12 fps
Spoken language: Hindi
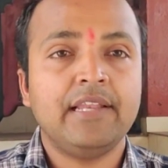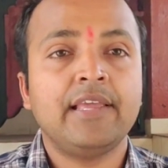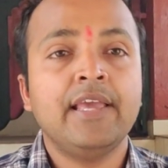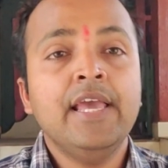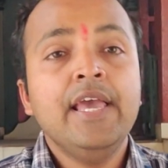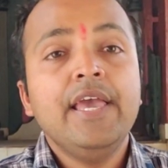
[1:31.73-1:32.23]
के
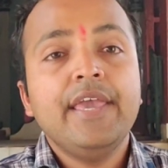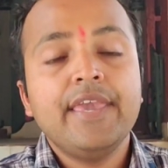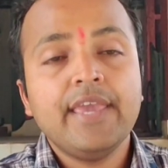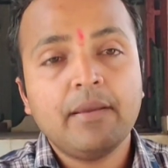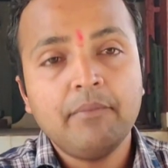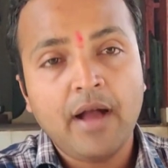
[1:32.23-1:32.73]

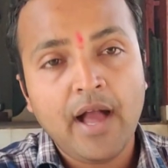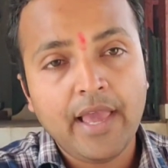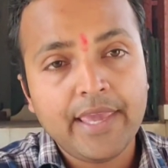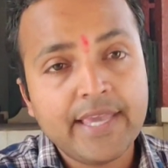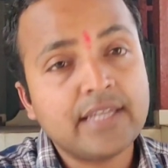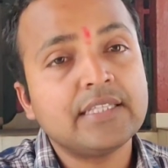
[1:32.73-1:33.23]
लिए एक
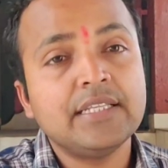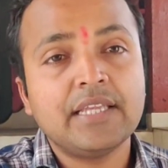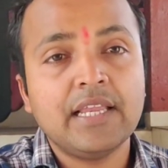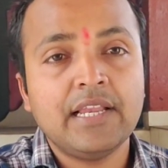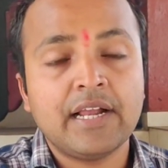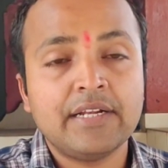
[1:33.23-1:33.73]
माह एक दिन
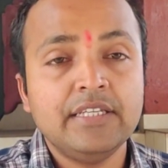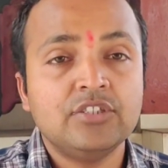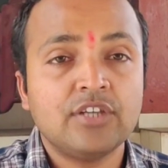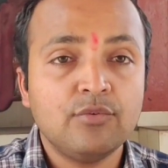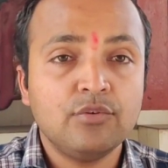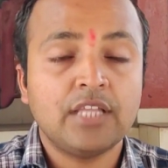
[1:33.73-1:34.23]
की लकड़ी
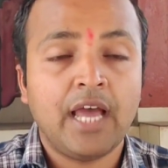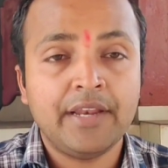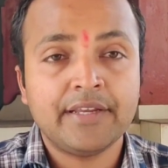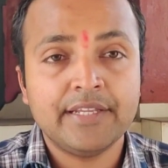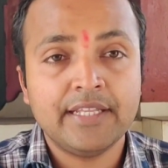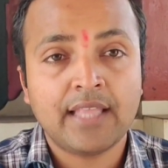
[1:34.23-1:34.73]
जरूर
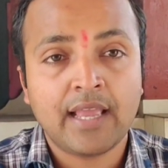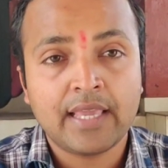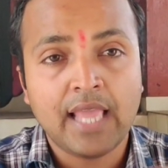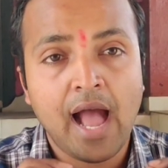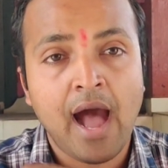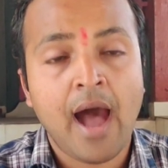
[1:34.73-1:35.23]
दान करें
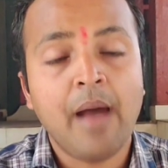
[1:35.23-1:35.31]
ताकि